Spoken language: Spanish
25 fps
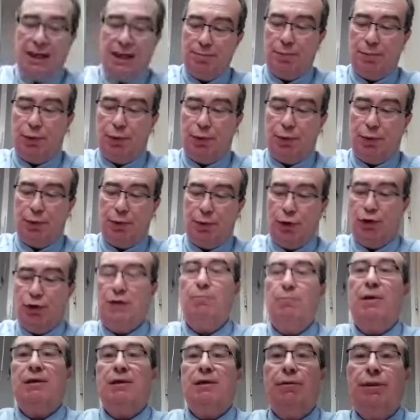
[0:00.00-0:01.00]
próximas a un
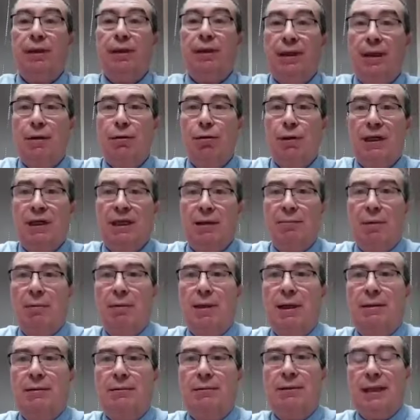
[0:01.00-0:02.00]
cercado que
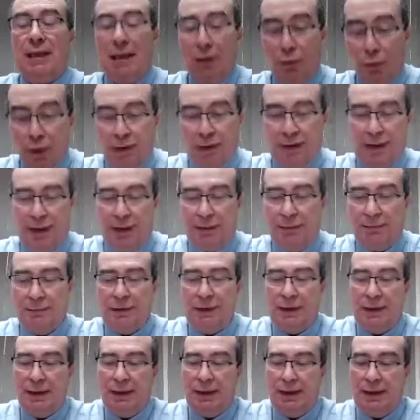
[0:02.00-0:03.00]
llamaban de la huerta
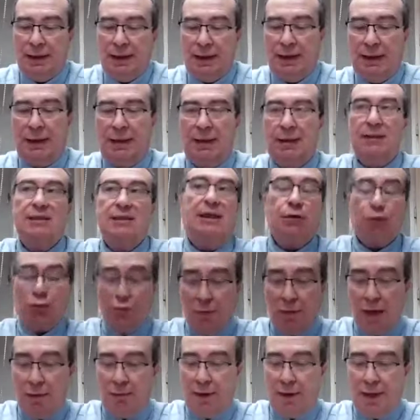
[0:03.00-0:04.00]
y que se
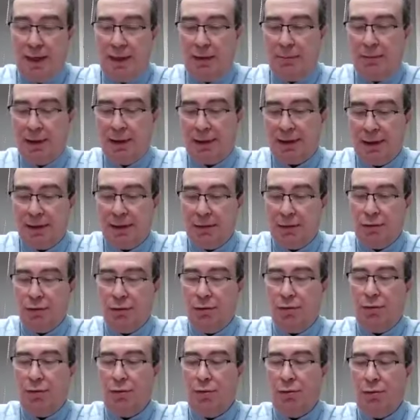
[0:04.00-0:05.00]
asomaba al
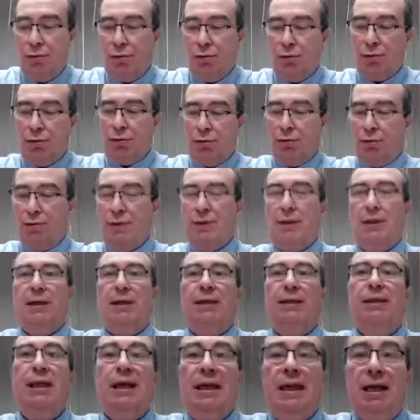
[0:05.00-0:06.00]
barranco
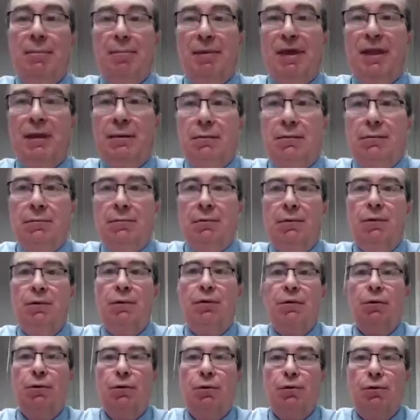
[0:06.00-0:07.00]
del Alamín
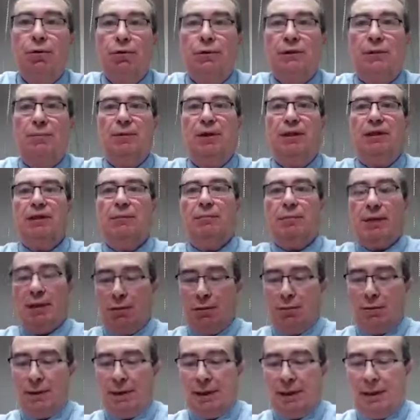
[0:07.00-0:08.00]
o también
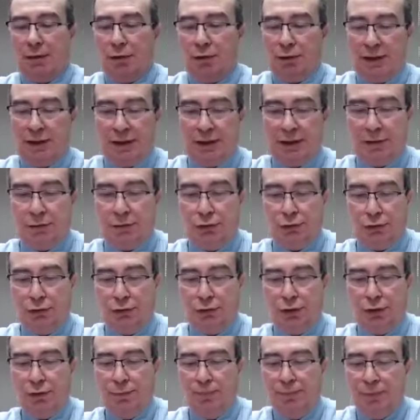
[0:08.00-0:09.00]
llamado barranco de San
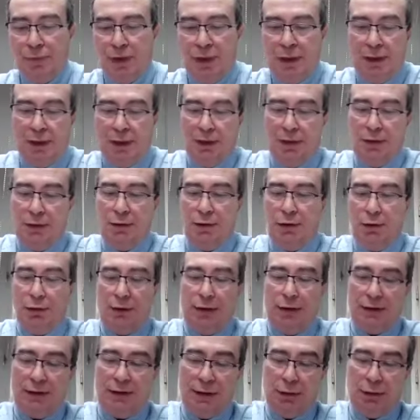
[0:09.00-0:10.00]
Antonio
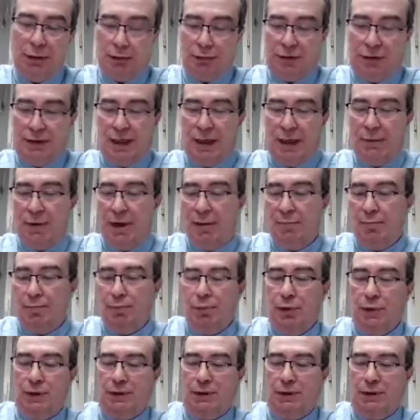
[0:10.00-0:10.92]
son, diferentes el